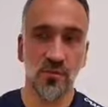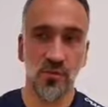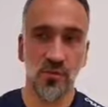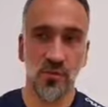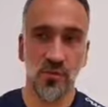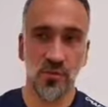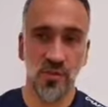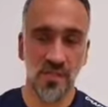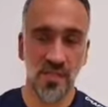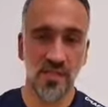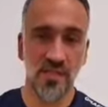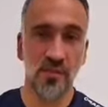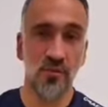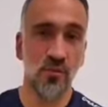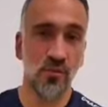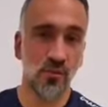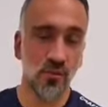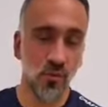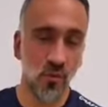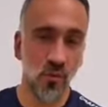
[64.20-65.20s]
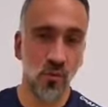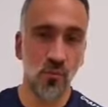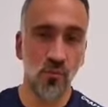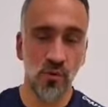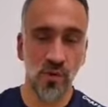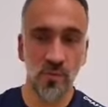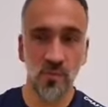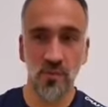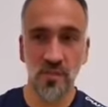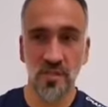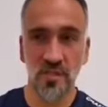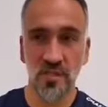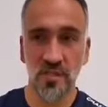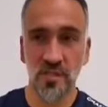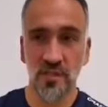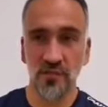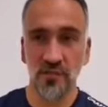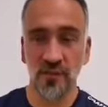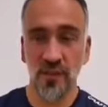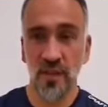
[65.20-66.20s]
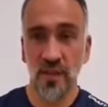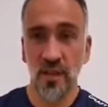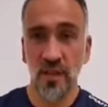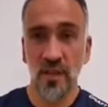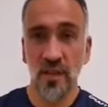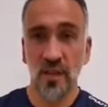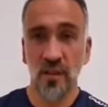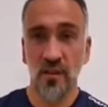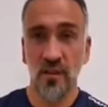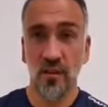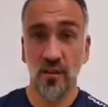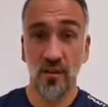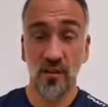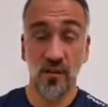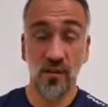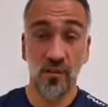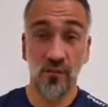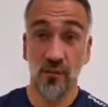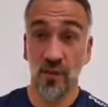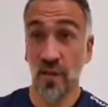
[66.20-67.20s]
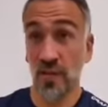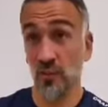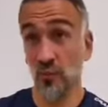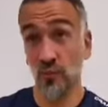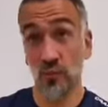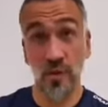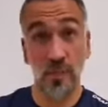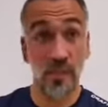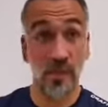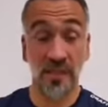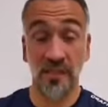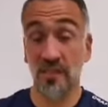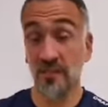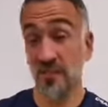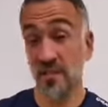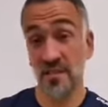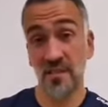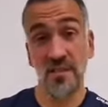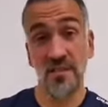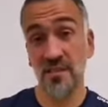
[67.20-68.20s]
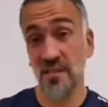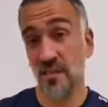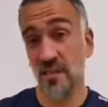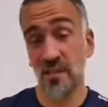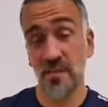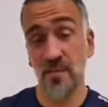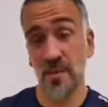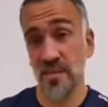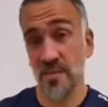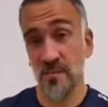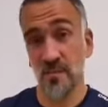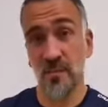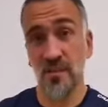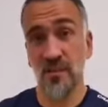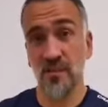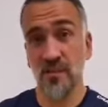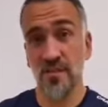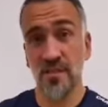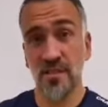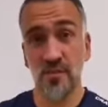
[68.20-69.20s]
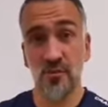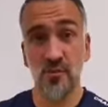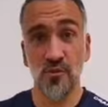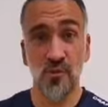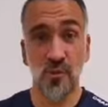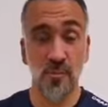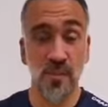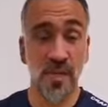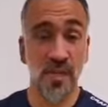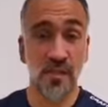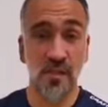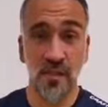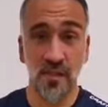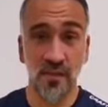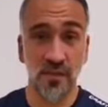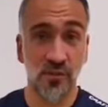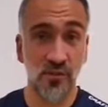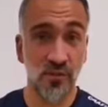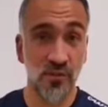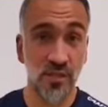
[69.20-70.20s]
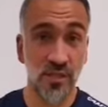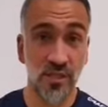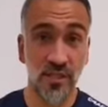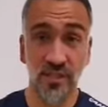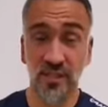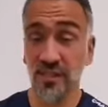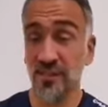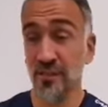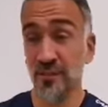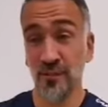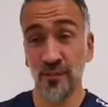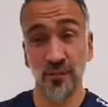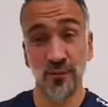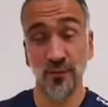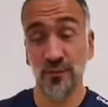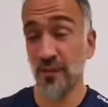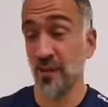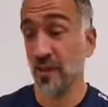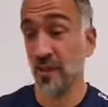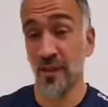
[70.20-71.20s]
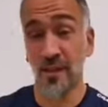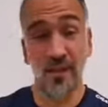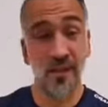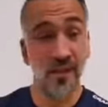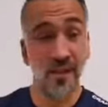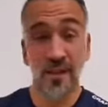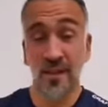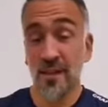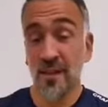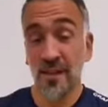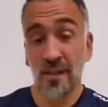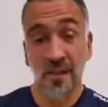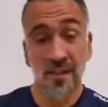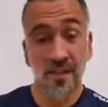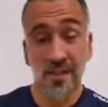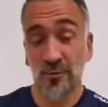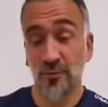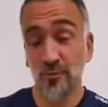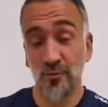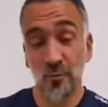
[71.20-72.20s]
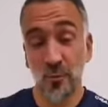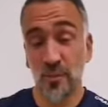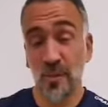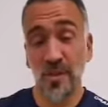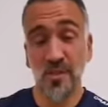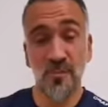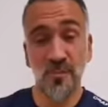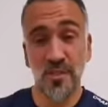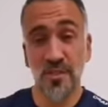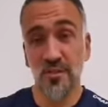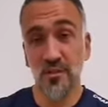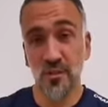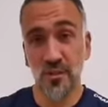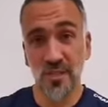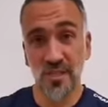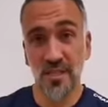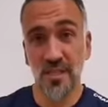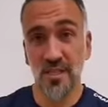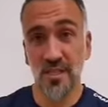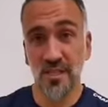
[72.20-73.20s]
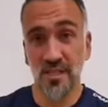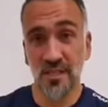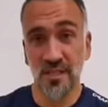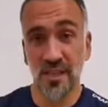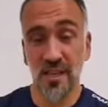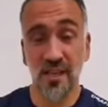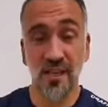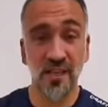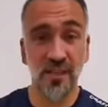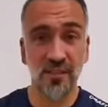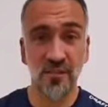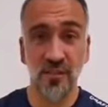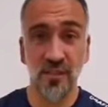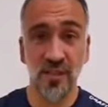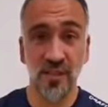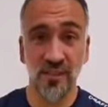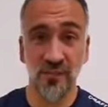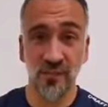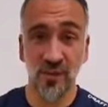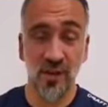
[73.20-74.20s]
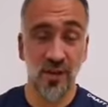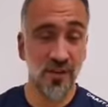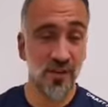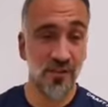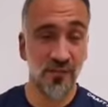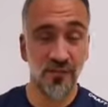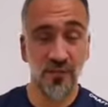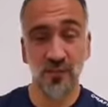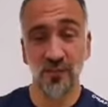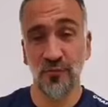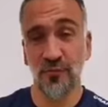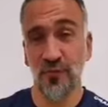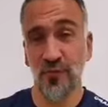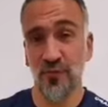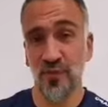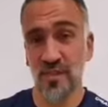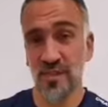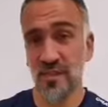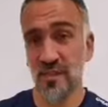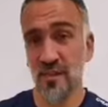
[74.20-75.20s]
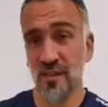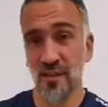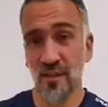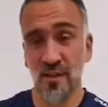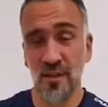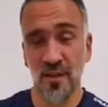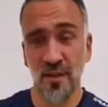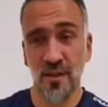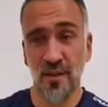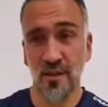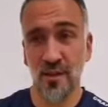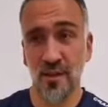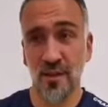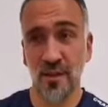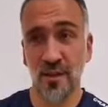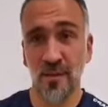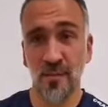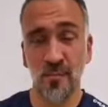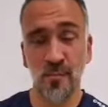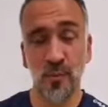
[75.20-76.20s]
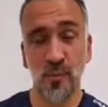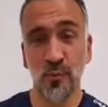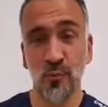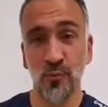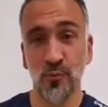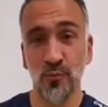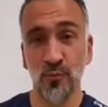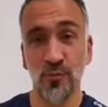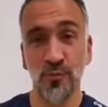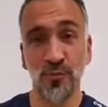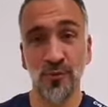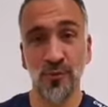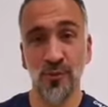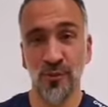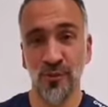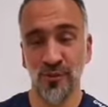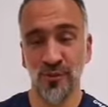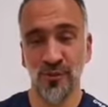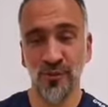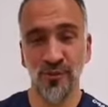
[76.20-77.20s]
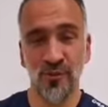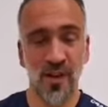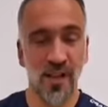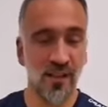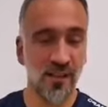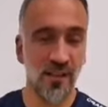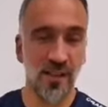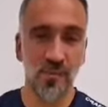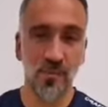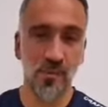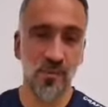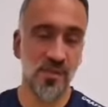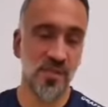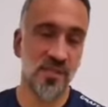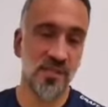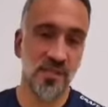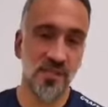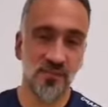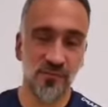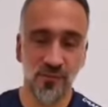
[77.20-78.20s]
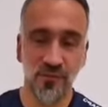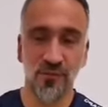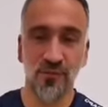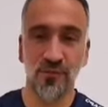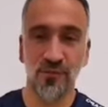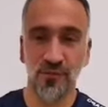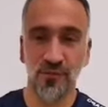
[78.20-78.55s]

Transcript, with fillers: Donc euh, ça c'est le gros point positif. Euh, voilà, tout n'a pas été facile. C'est un déplacement, c'est une semaine à l'étranger, donc il y a il y toujours plein de petites choses qui, arrivent et voilà les filles ont fait face à, un peu tout donc voilà très positif